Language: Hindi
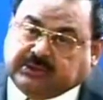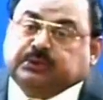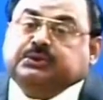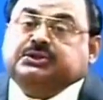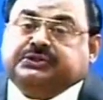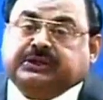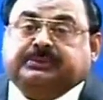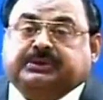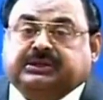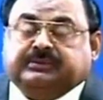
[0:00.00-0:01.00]
को वोट का हक
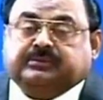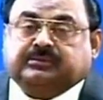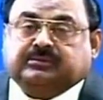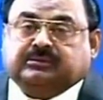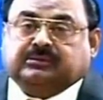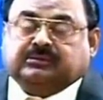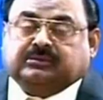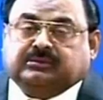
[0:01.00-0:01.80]
मिल गया है और वो